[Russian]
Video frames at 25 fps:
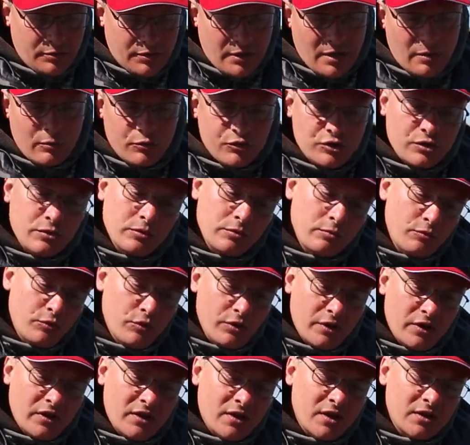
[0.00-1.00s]
Потому что
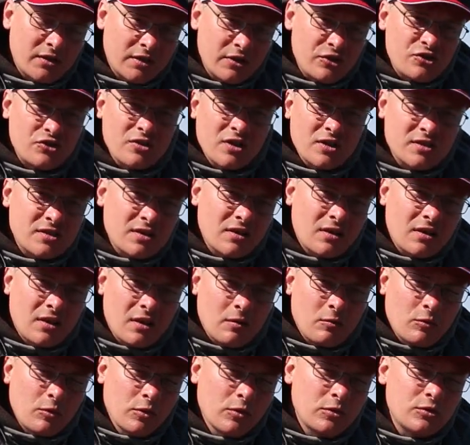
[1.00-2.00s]
вот коротыш на 100
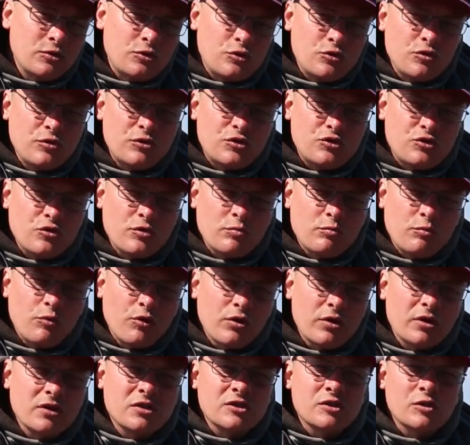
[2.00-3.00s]
грамм, он чуть-чуть
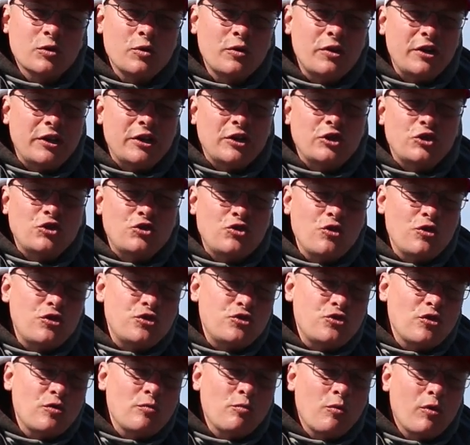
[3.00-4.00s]
более злой и
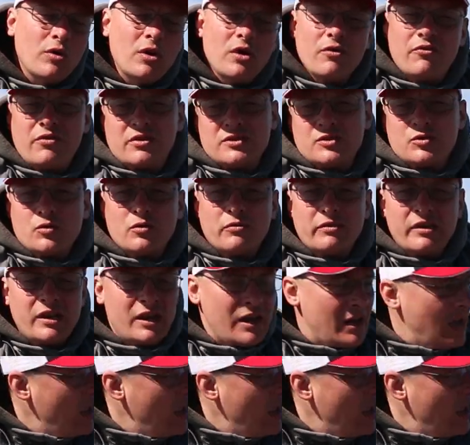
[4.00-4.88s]
чуть-чуть более фастов.